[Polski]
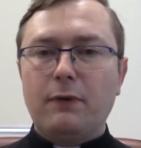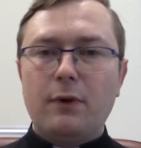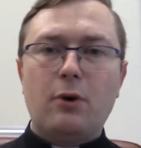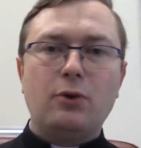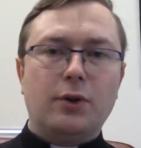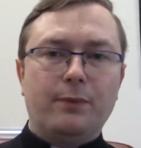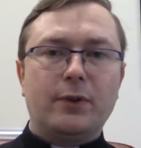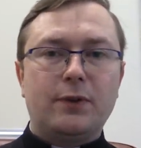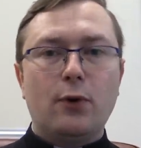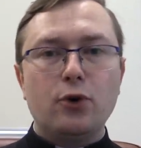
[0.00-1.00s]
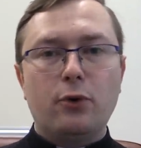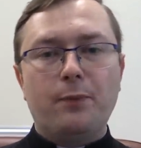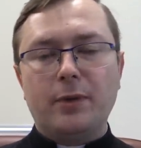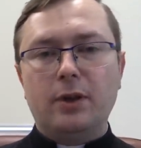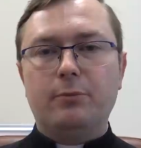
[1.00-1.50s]
powołał czy
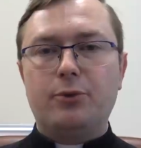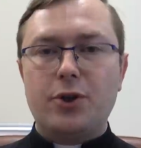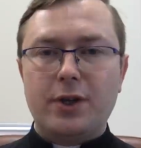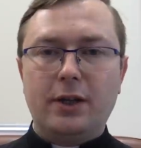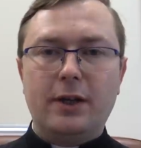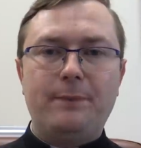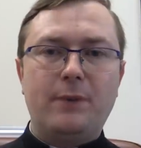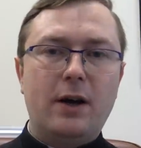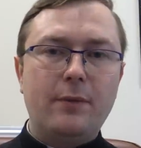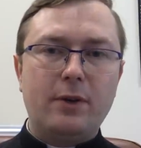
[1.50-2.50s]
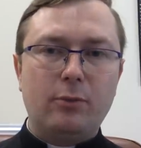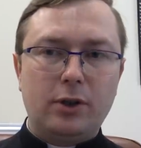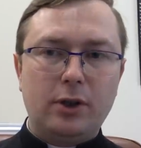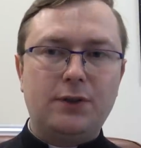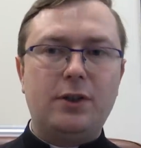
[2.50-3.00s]
stworzył przysięgę
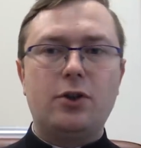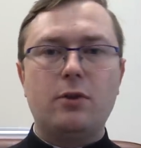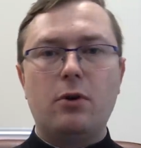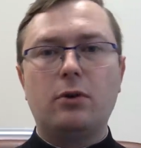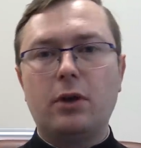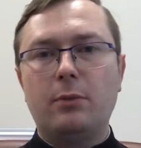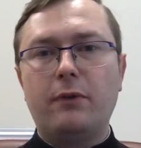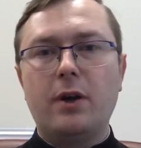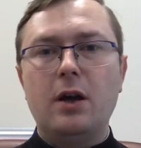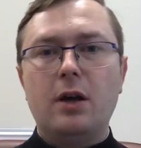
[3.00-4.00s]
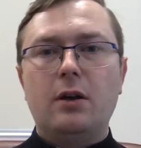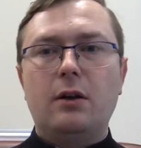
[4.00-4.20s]
antymodernistyczną, o której mówię